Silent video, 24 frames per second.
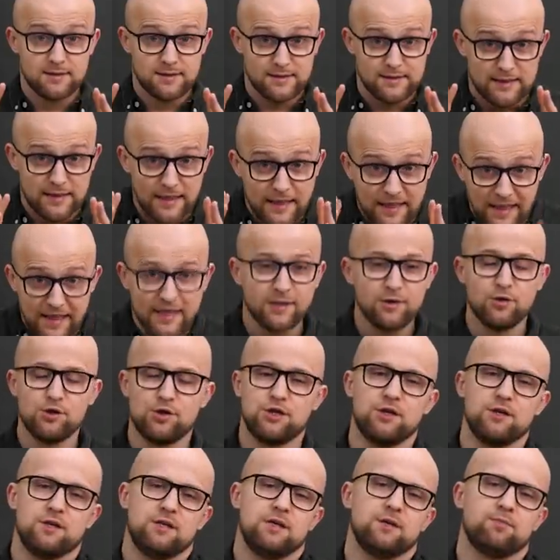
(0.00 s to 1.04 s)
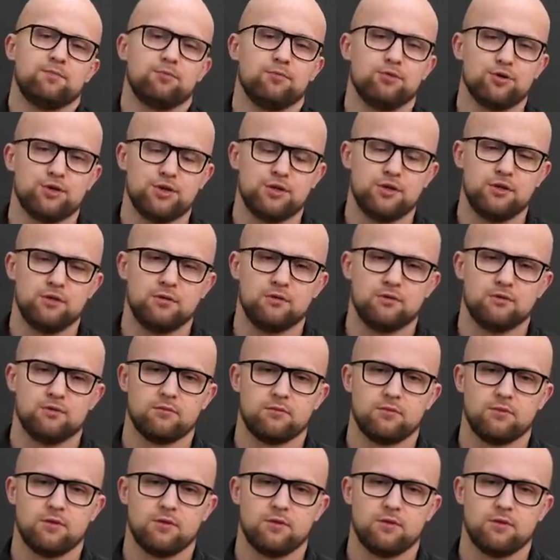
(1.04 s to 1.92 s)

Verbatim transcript: Следующий тип мужчин,